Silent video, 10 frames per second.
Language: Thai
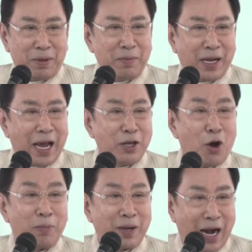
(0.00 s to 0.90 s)
ไม่มีใคร
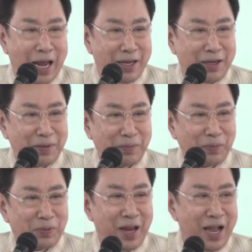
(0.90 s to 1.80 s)
ยอมใคร
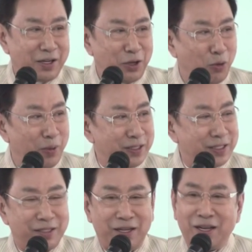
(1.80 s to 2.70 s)
นั่งอยู่เป็น
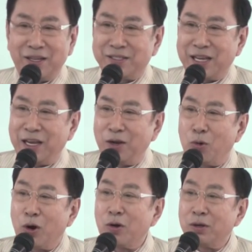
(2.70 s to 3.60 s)
สี่
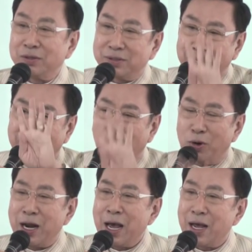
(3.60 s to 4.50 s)
หัวสี่
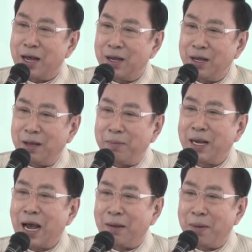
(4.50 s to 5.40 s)
หัวหน้า
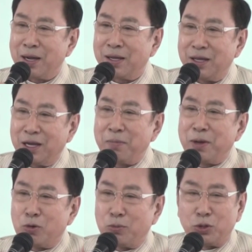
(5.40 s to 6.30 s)
มีใครบ้างก็
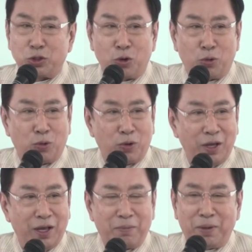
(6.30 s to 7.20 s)
มีคุณบุญชู
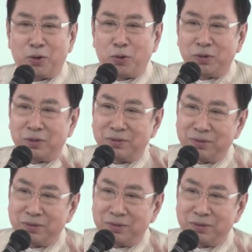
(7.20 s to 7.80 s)
มีคุณ